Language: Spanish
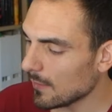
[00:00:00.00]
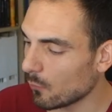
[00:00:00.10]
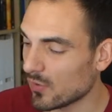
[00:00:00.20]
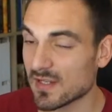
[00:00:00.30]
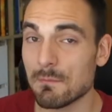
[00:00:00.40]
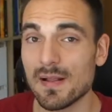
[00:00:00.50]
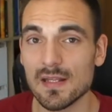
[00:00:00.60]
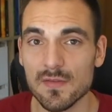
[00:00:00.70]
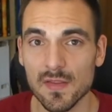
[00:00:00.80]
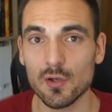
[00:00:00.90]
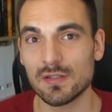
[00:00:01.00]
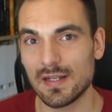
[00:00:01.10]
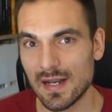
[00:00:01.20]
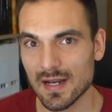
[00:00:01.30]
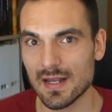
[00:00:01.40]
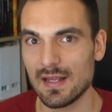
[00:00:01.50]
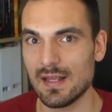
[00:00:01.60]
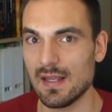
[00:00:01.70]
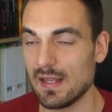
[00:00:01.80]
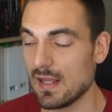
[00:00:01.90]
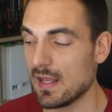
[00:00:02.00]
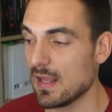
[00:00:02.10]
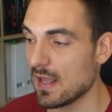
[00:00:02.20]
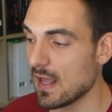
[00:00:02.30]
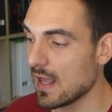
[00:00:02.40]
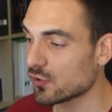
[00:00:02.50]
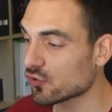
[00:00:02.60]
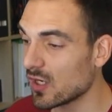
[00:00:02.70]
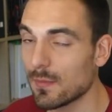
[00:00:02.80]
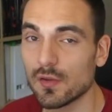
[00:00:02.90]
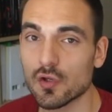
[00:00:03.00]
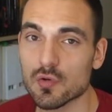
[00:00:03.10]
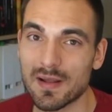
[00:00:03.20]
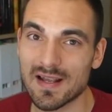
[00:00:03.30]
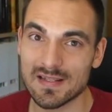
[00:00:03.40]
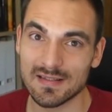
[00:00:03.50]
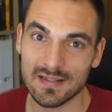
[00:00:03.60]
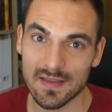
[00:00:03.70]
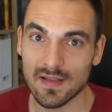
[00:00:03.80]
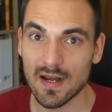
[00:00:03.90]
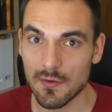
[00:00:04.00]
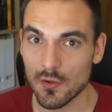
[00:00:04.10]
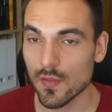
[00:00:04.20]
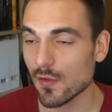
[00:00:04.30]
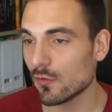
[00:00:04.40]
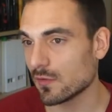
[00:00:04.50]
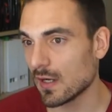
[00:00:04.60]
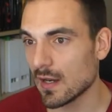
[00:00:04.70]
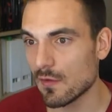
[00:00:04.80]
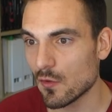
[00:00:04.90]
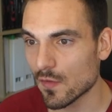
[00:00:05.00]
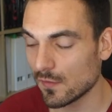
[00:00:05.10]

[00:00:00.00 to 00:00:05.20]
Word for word: pues es más difícil obtener eh, esos elementos para sintetizar la B12 o obtener la B12.